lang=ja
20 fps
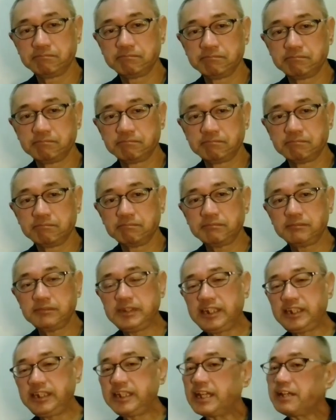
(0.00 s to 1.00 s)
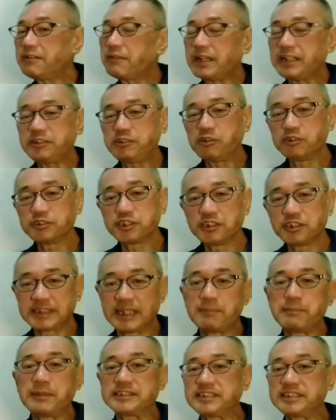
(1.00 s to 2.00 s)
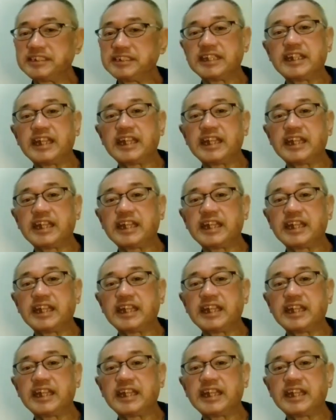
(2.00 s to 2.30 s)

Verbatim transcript: よ。うんうん。人間割とお掃除あんま好き